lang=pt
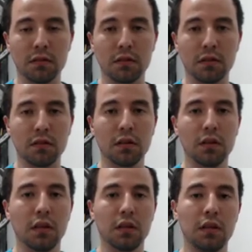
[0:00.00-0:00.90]
Né?
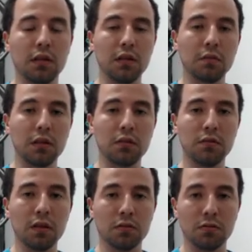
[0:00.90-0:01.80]
E também tem um
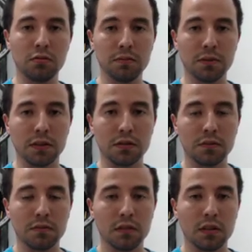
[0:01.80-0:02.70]
fator de suporte.
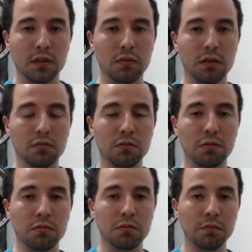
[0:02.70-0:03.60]
Enquanto num
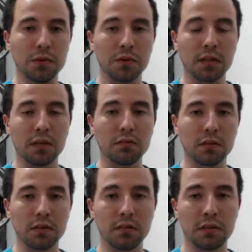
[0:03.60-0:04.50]
produto importado
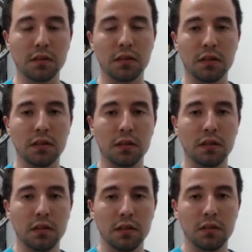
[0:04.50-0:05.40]
você vai ter
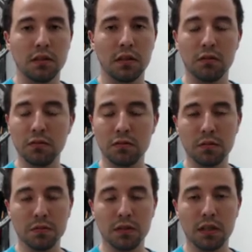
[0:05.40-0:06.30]
nenhum
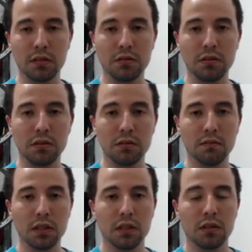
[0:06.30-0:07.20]
tipo de garantia,
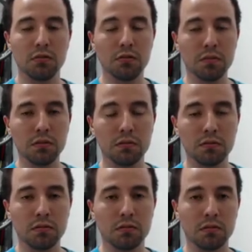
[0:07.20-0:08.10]
no
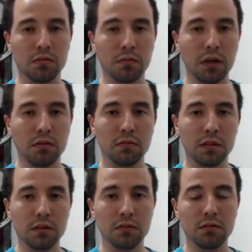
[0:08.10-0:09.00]
produto comprado no
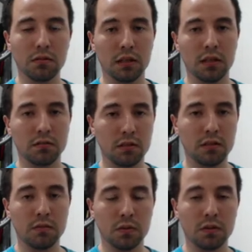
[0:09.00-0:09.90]
Brasil, no caso
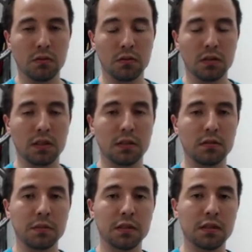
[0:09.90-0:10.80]
esse modelo que está sendo
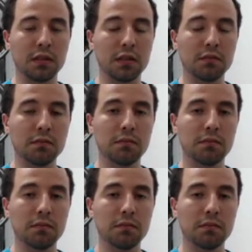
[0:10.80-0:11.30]
apresentado,